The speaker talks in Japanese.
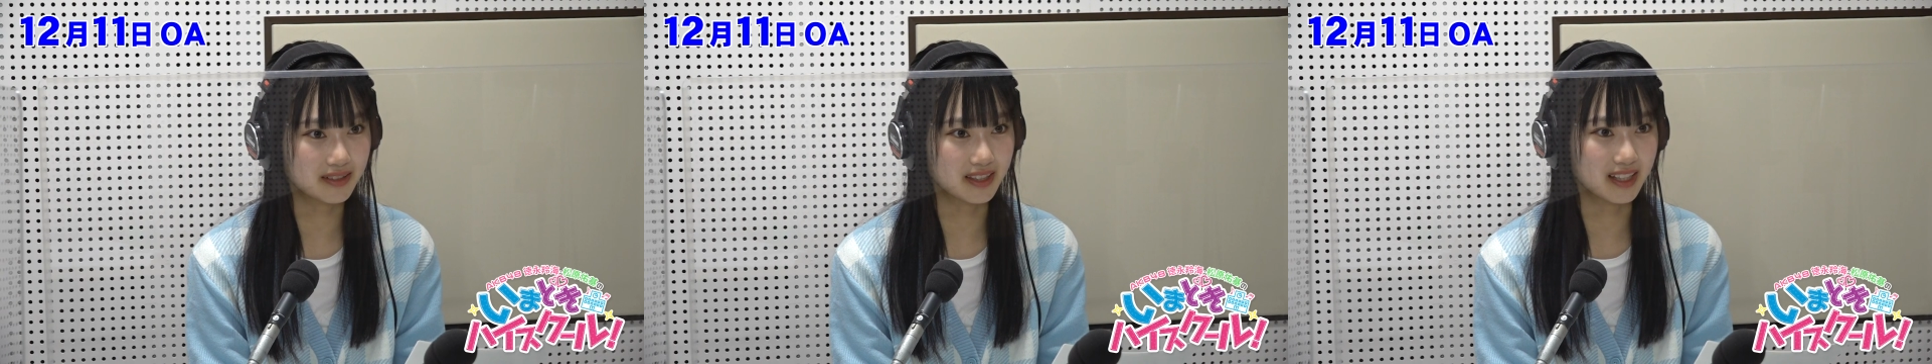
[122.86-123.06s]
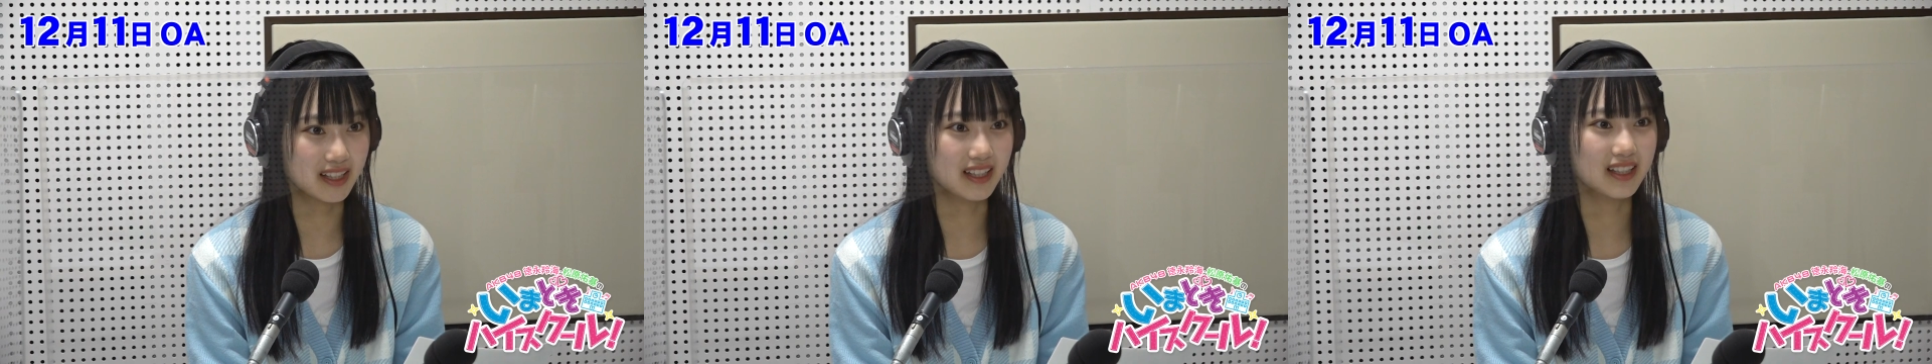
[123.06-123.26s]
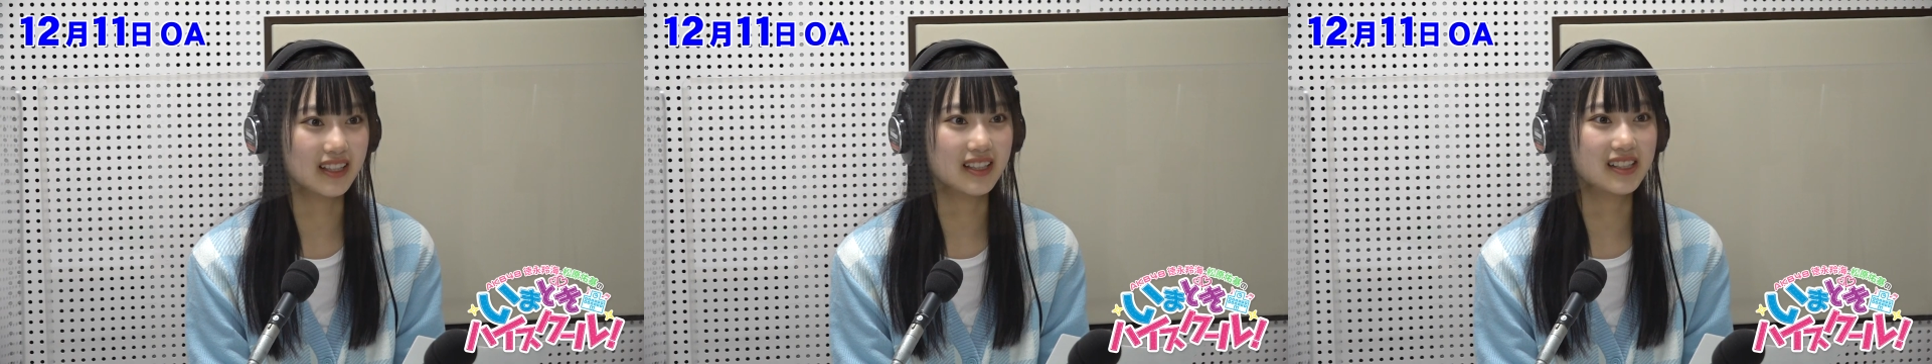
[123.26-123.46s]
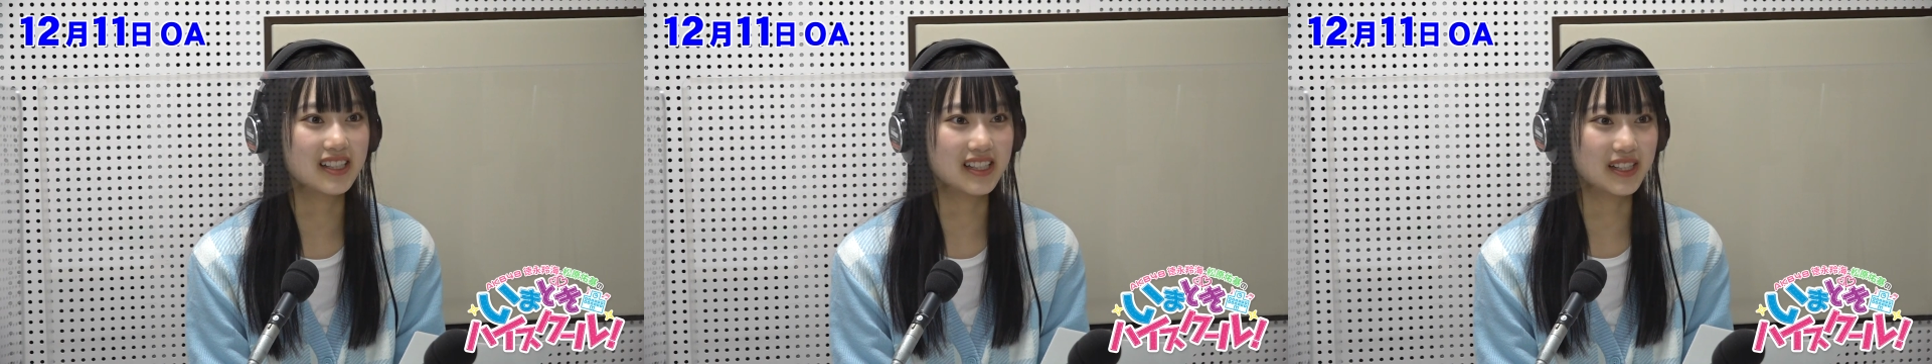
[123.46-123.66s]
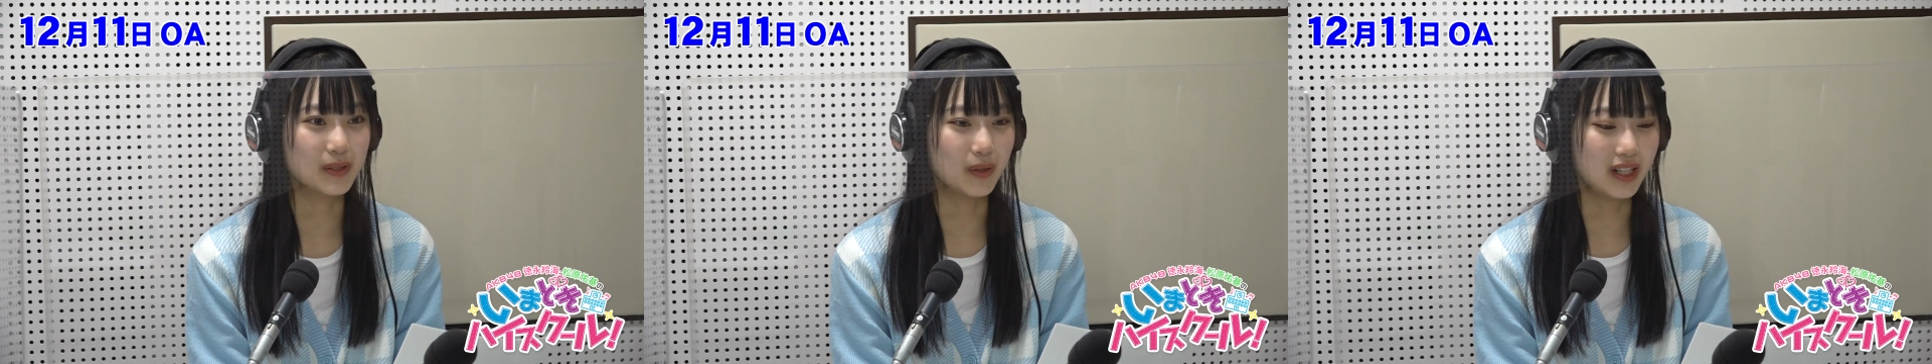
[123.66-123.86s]
くてあ
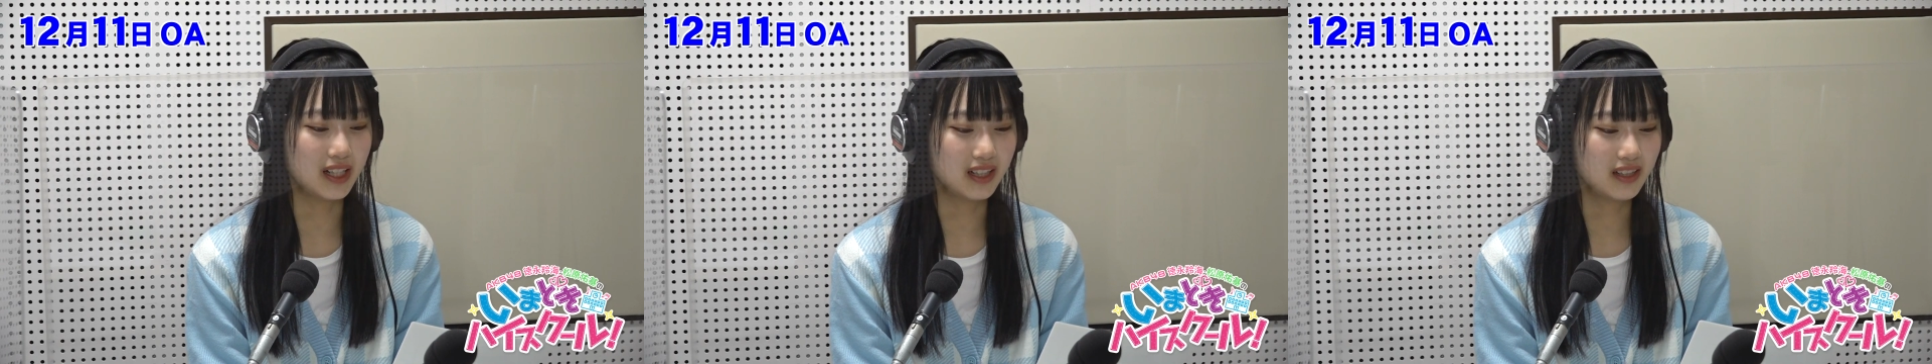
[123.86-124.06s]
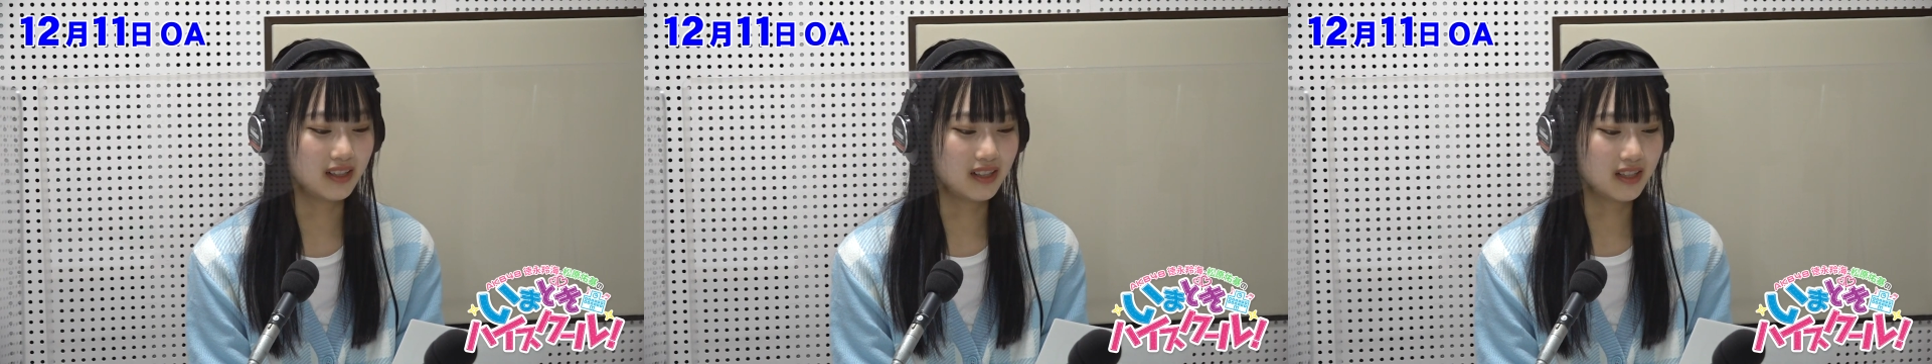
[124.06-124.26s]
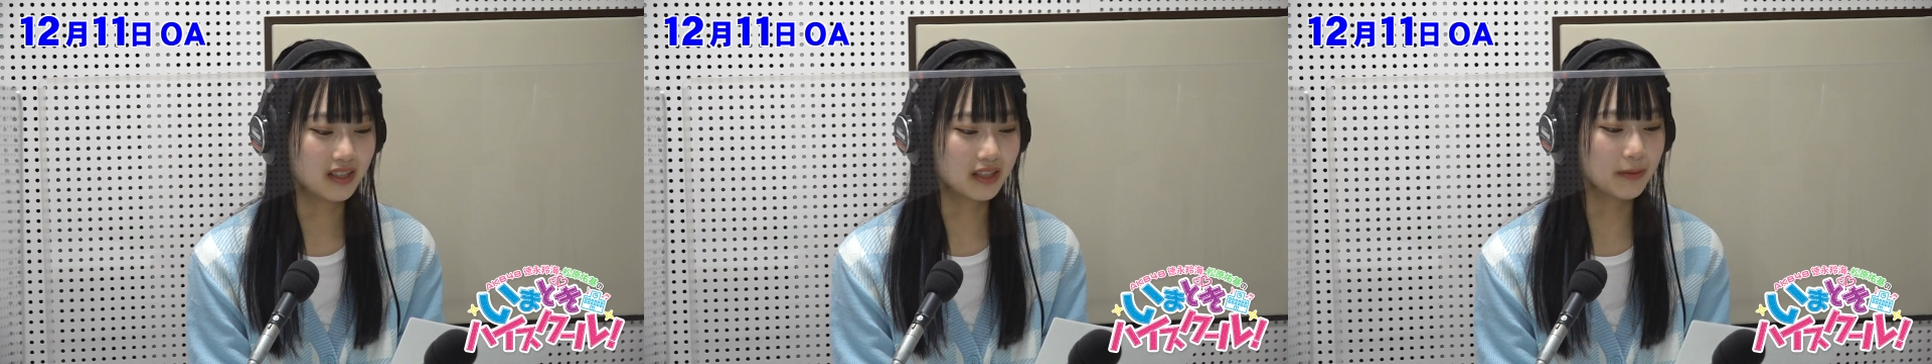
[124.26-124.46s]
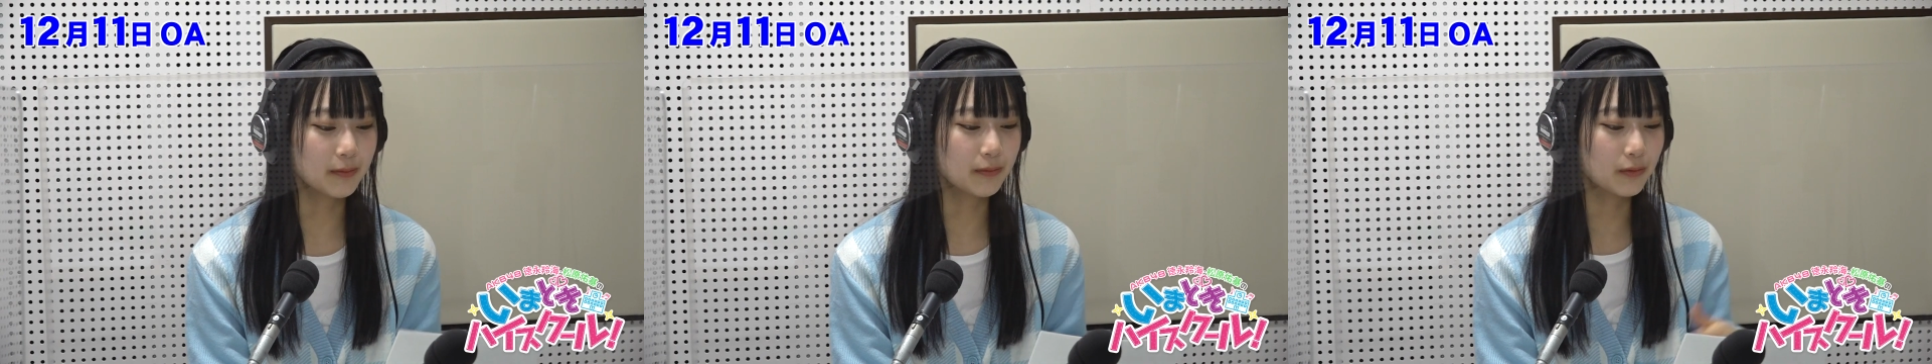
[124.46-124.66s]
実はそうなんだ多分